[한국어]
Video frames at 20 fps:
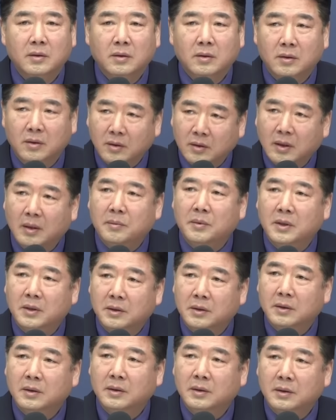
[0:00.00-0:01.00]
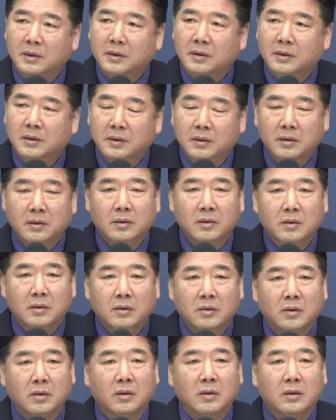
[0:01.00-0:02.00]
그렇다면
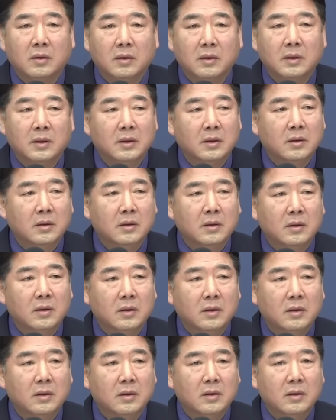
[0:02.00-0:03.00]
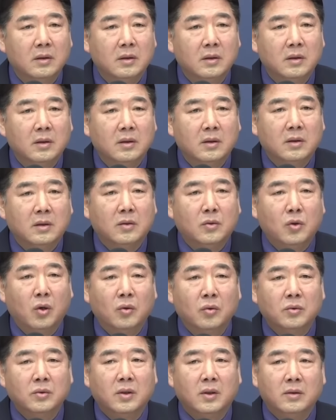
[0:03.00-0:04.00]
저는
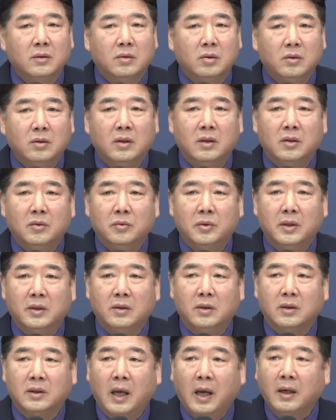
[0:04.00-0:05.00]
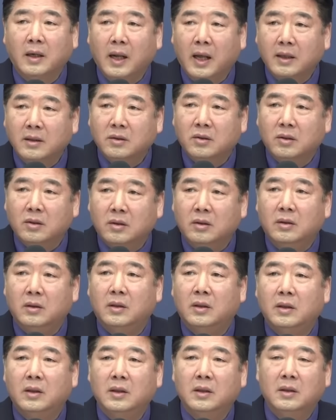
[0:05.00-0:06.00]
총선 승리를 위해서 단 한
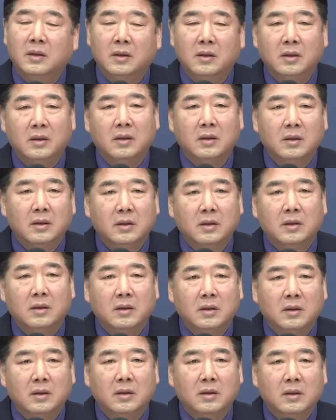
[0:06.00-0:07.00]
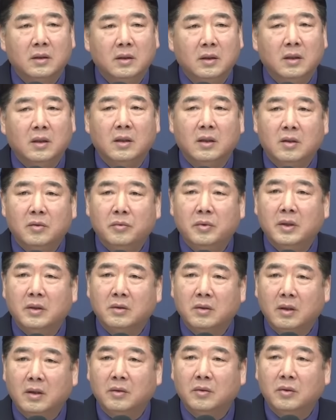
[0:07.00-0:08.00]
석을 이기기
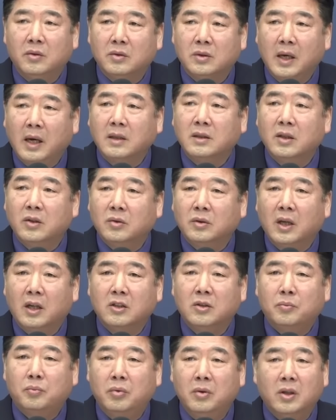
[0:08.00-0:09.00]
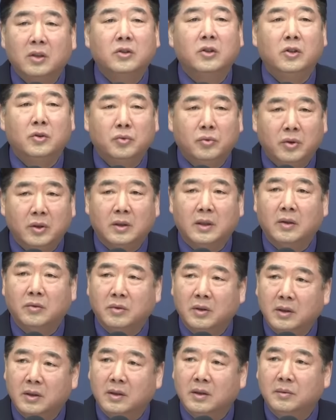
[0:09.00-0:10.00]
위해서라도 장재원 다시 불러들일 수도 있다고
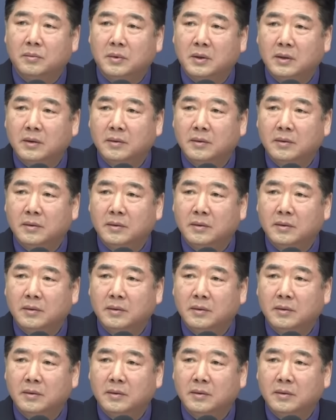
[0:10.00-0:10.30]
생각합니다.